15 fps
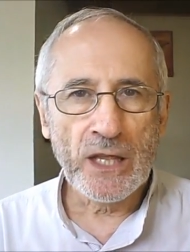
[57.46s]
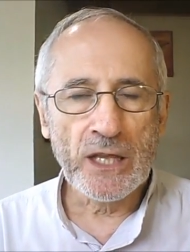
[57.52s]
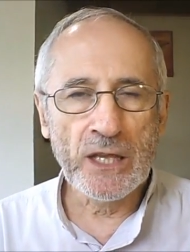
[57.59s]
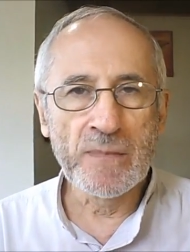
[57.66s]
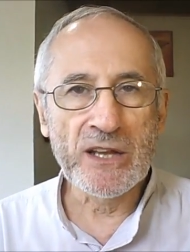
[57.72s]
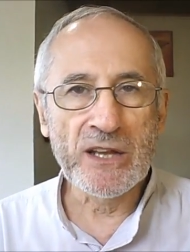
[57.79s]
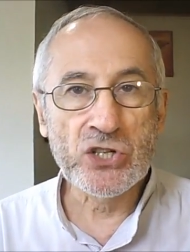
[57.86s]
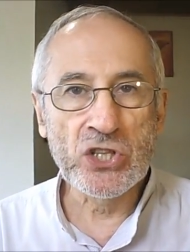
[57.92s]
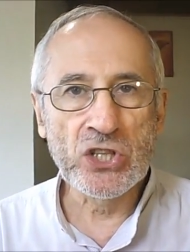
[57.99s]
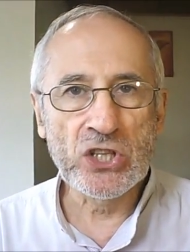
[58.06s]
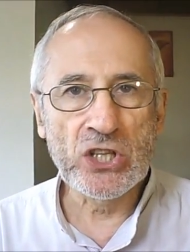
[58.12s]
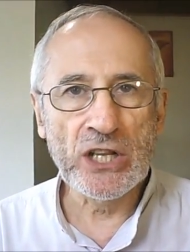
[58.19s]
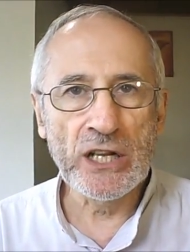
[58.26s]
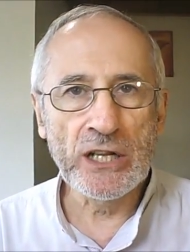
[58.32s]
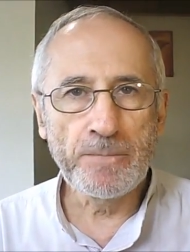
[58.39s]

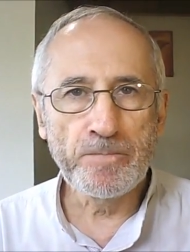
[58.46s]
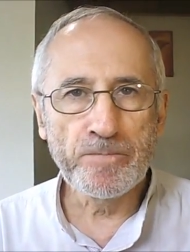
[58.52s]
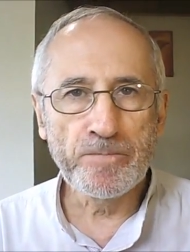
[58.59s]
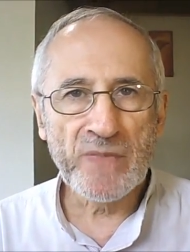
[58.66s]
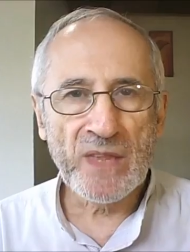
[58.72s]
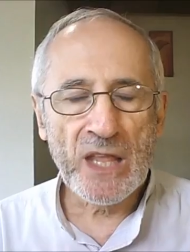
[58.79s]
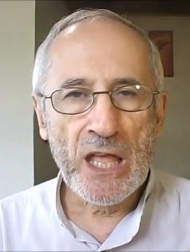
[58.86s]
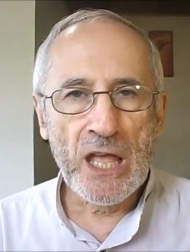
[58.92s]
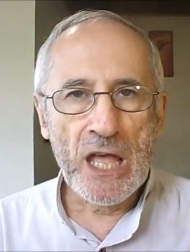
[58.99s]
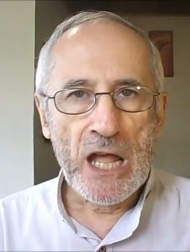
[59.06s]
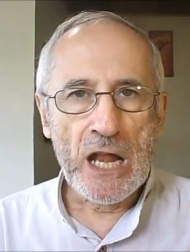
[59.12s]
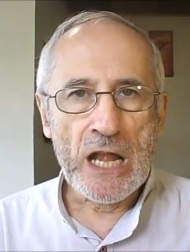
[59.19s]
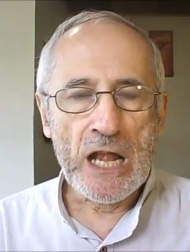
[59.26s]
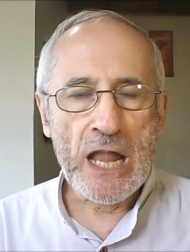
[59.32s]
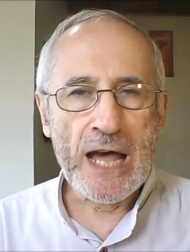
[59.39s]
Imagine-t-il
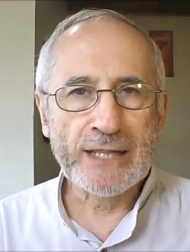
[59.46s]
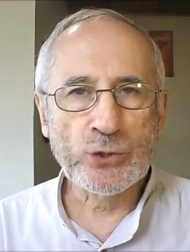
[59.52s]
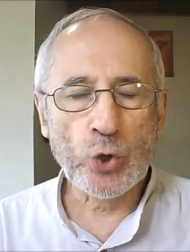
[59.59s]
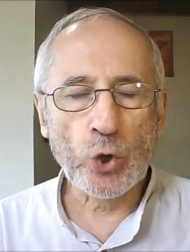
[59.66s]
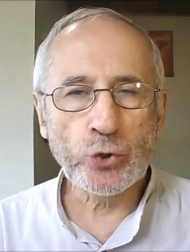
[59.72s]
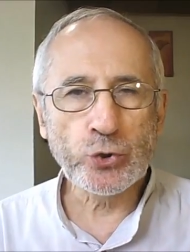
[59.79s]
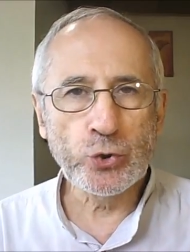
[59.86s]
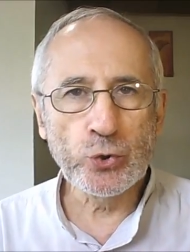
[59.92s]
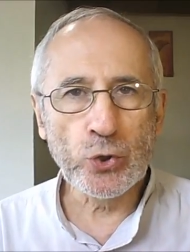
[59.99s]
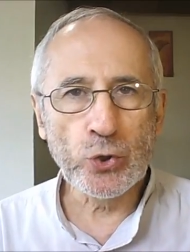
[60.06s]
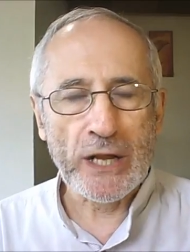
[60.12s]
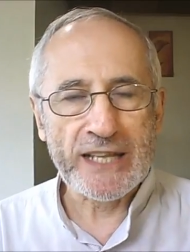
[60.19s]
la torture,